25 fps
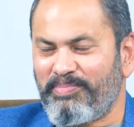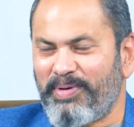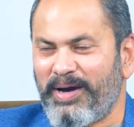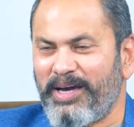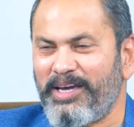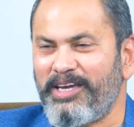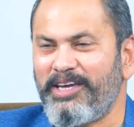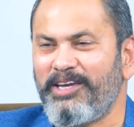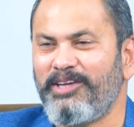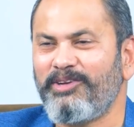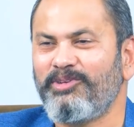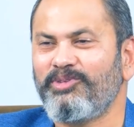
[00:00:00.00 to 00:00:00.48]

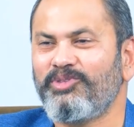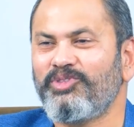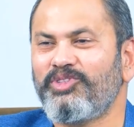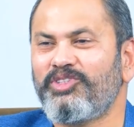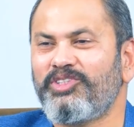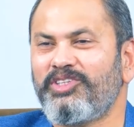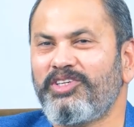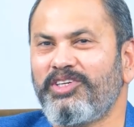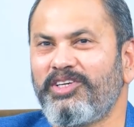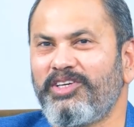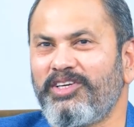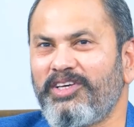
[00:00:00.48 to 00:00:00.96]

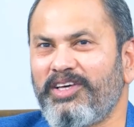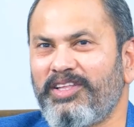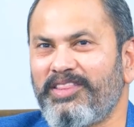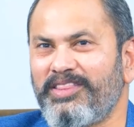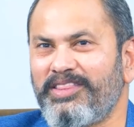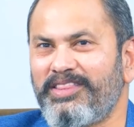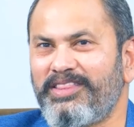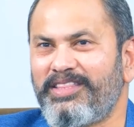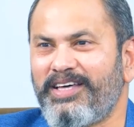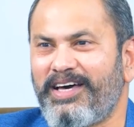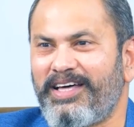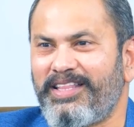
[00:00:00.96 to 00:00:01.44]
పైనుంచి
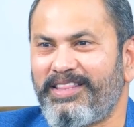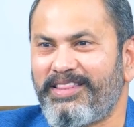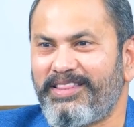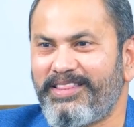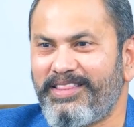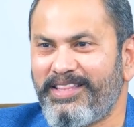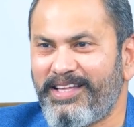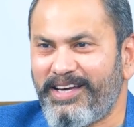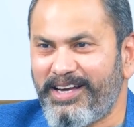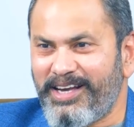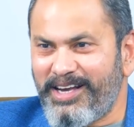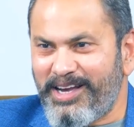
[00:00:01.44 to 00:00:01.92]
ఎంత
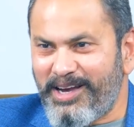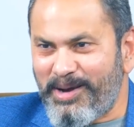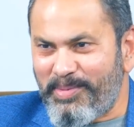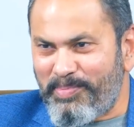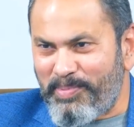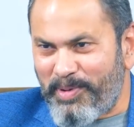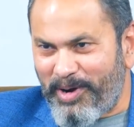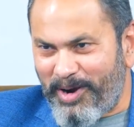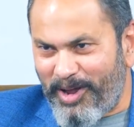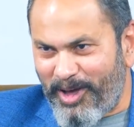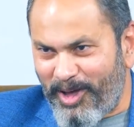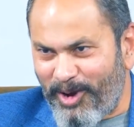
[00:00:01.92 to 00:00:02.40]
అందంగా
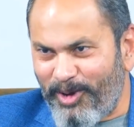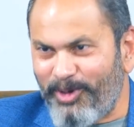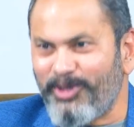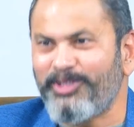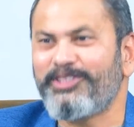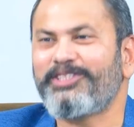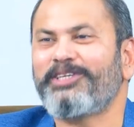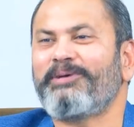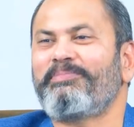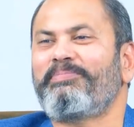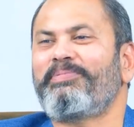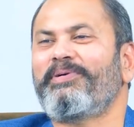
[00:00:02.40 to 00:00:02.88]
పడాలో
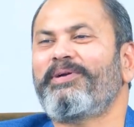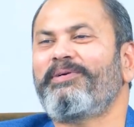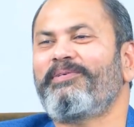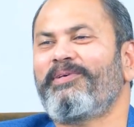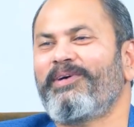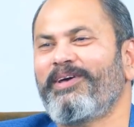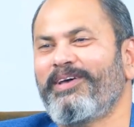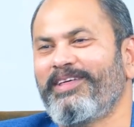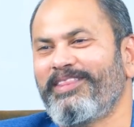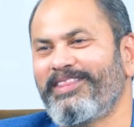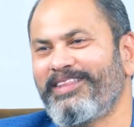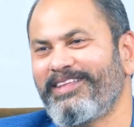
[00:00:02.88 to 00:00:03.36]
చెప్పడం
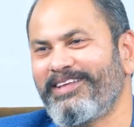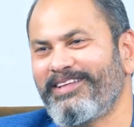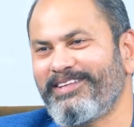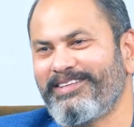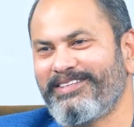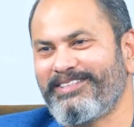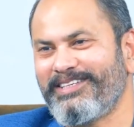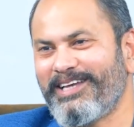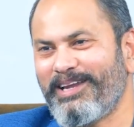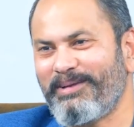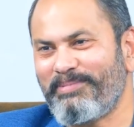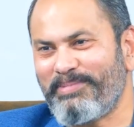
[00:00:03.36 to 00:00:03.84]
ఎన్న
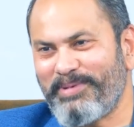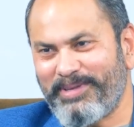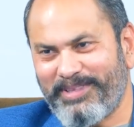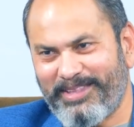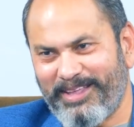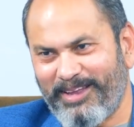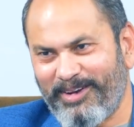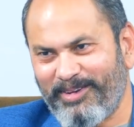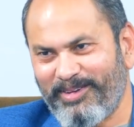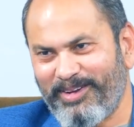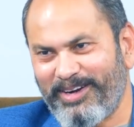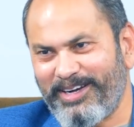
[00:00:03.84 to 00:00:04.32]

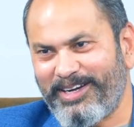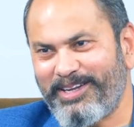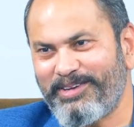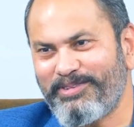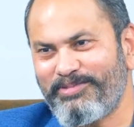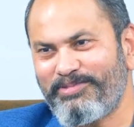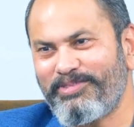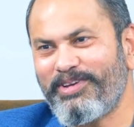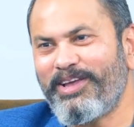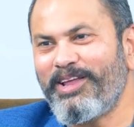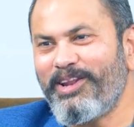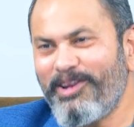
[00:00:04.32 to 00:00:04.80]
జలపాతాలు అంటే
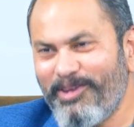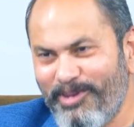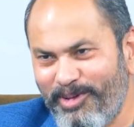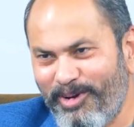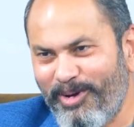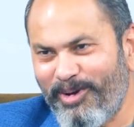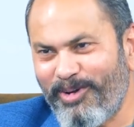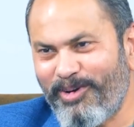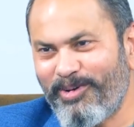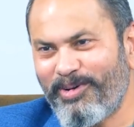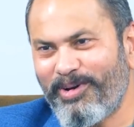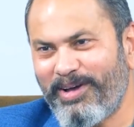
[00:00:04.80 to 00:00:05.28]

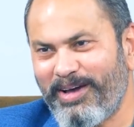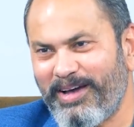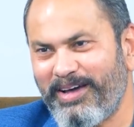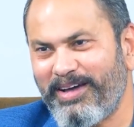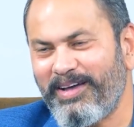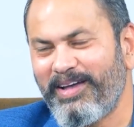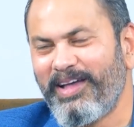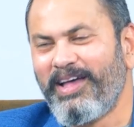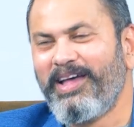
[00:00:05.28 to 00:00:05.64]
ఫెయిల్యూర్లో కూడా